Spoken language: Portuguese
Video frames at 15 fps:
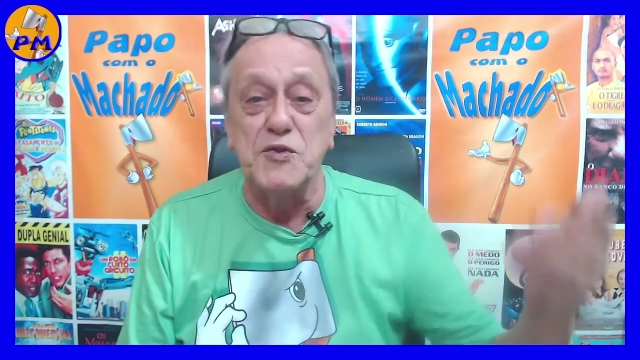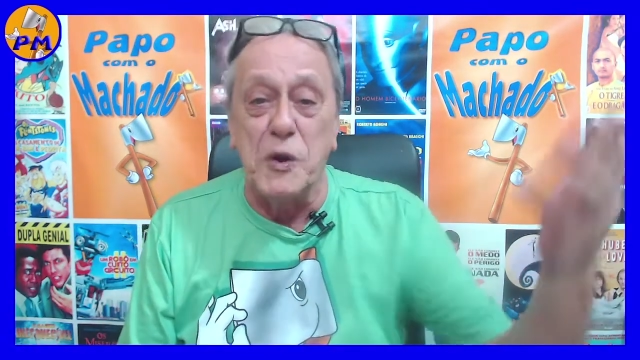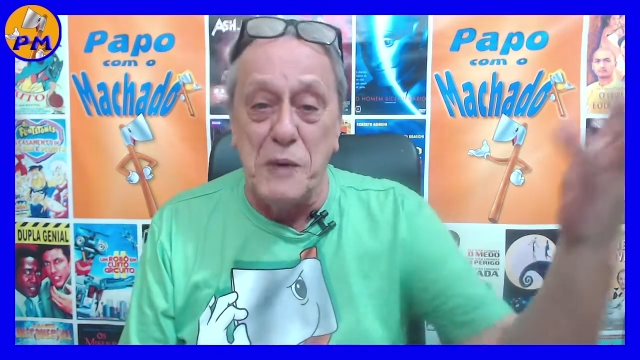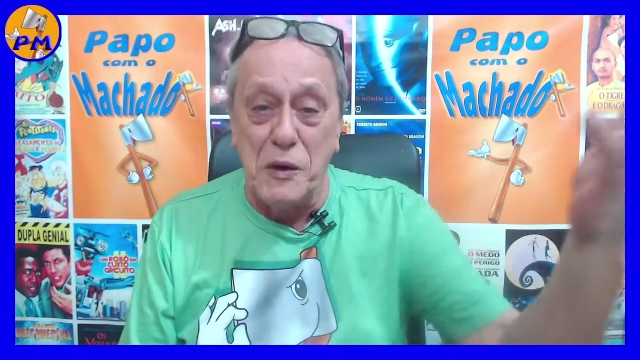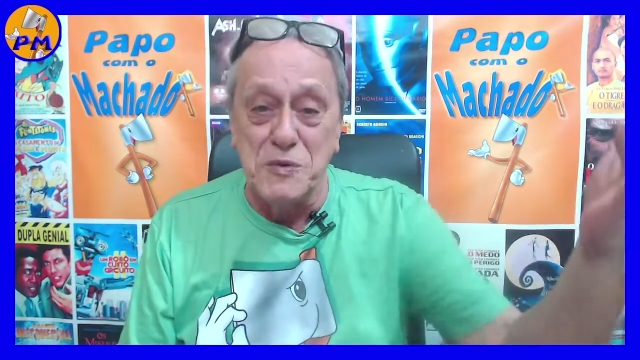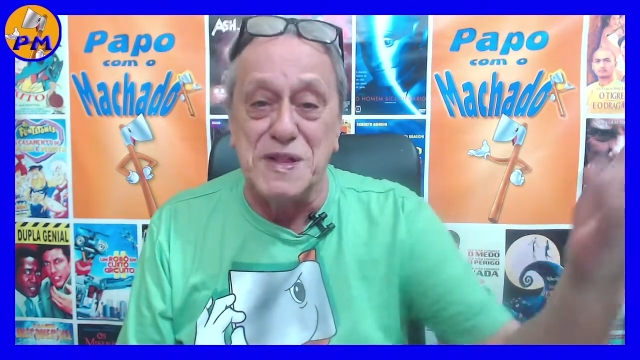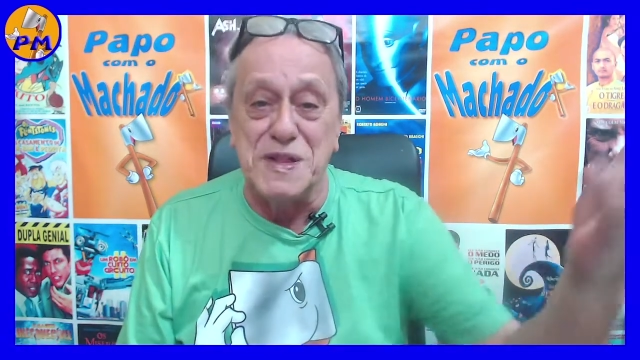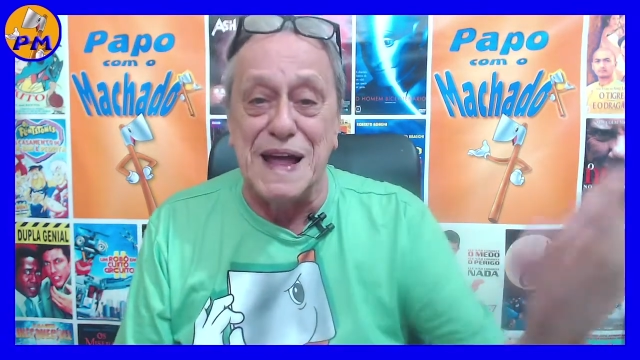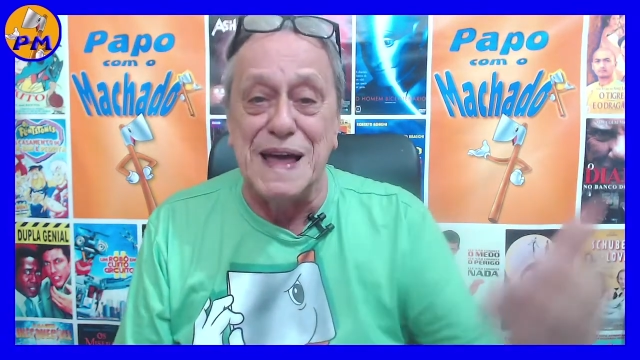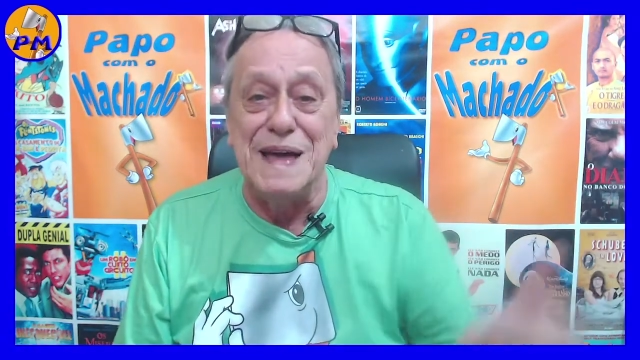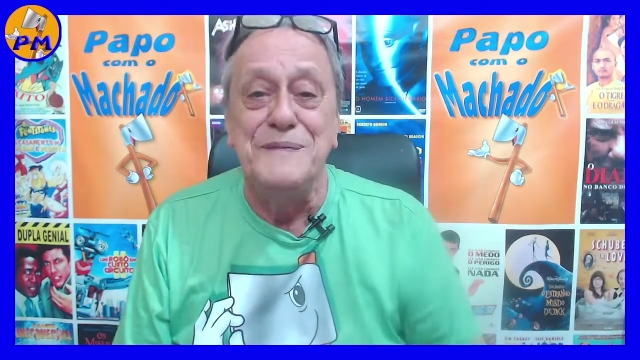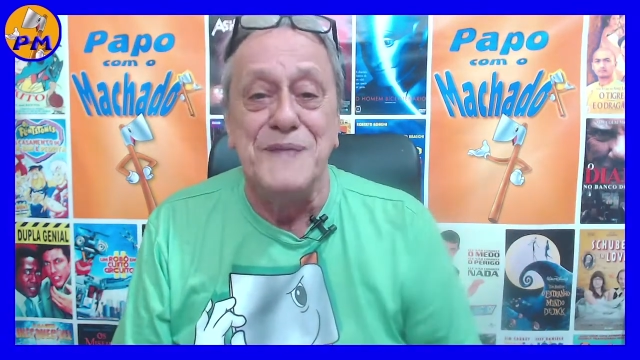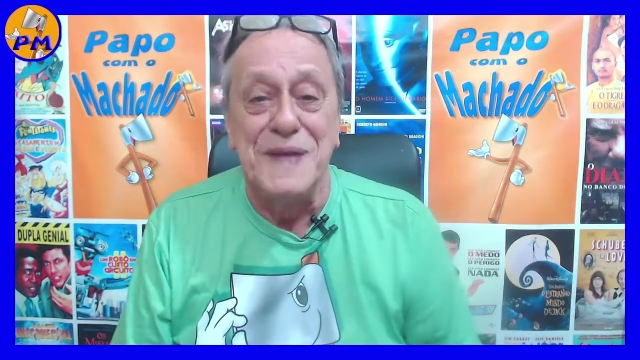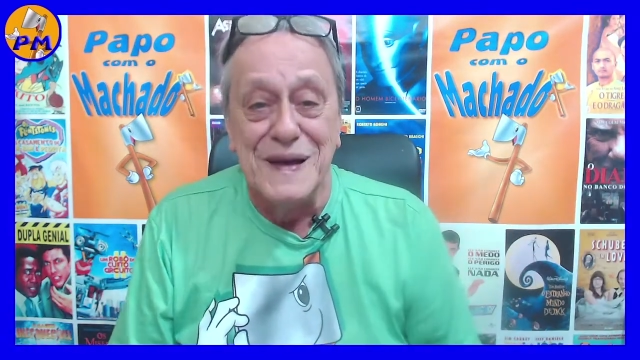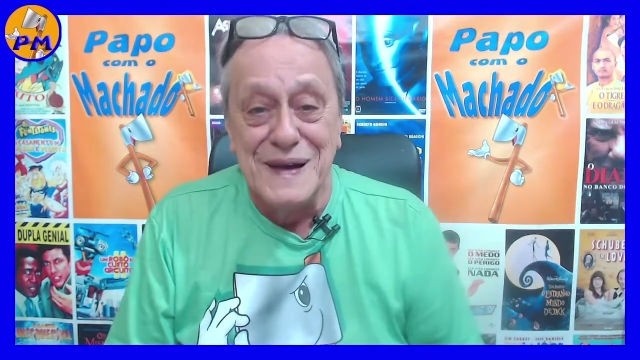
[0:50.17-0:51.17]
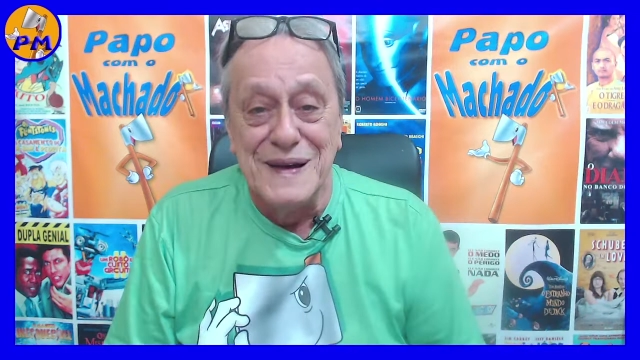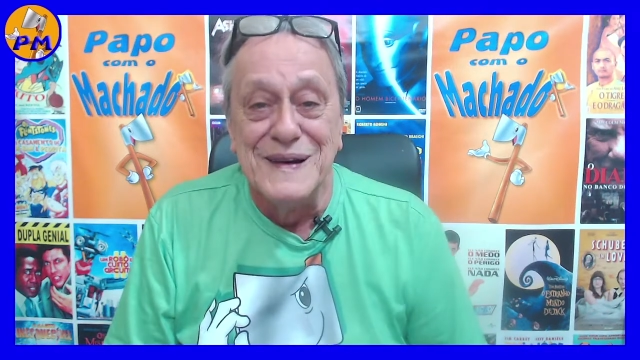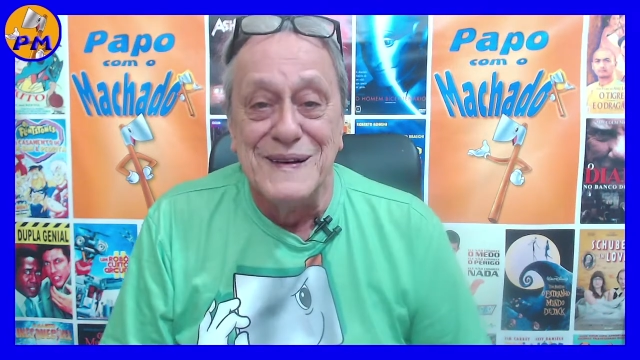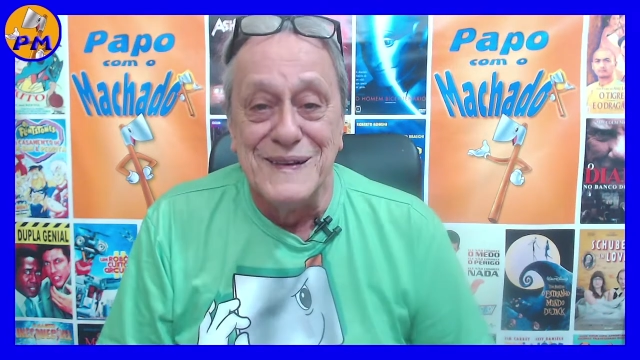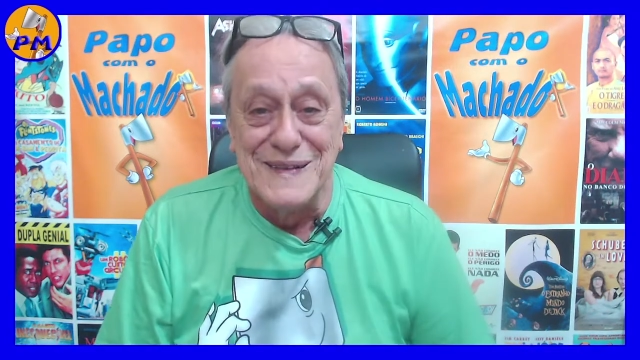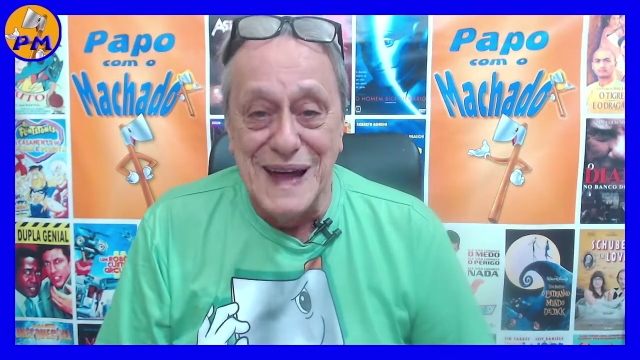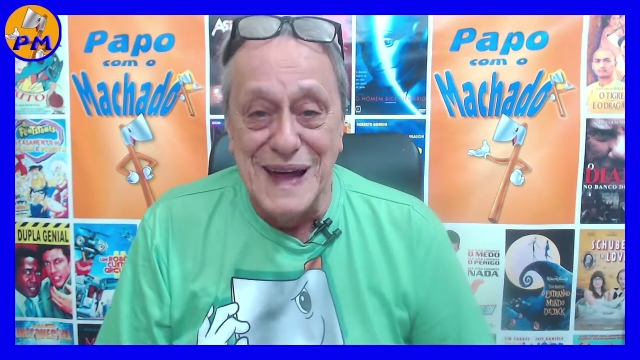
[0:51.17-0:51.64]
tomar um trem,
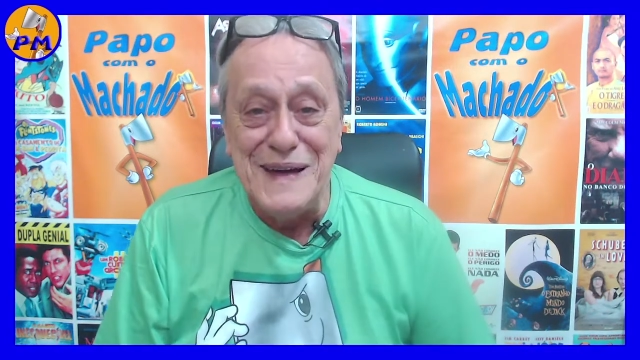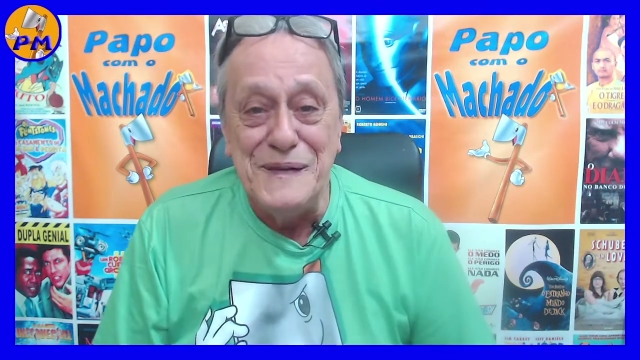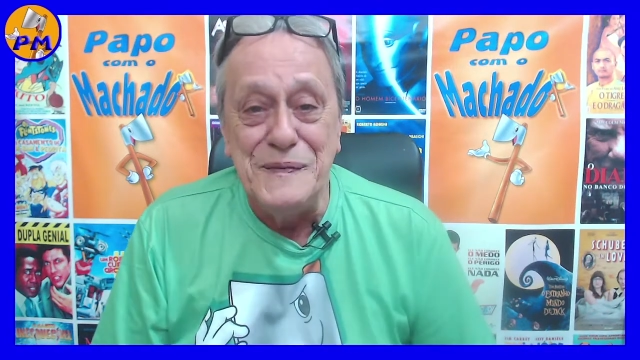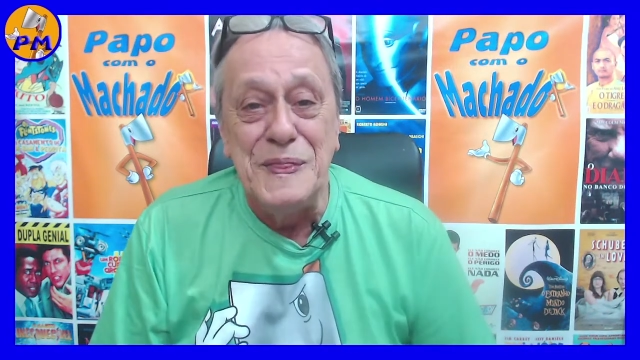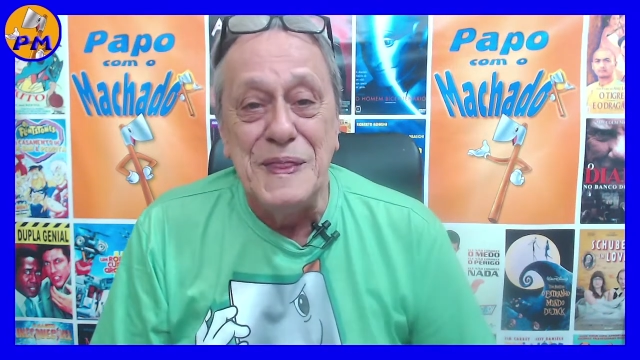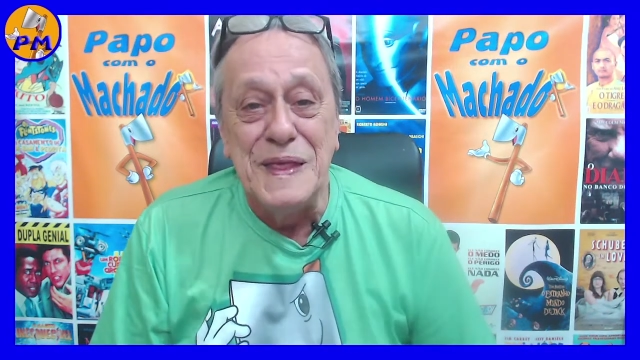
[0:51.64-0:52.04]
né?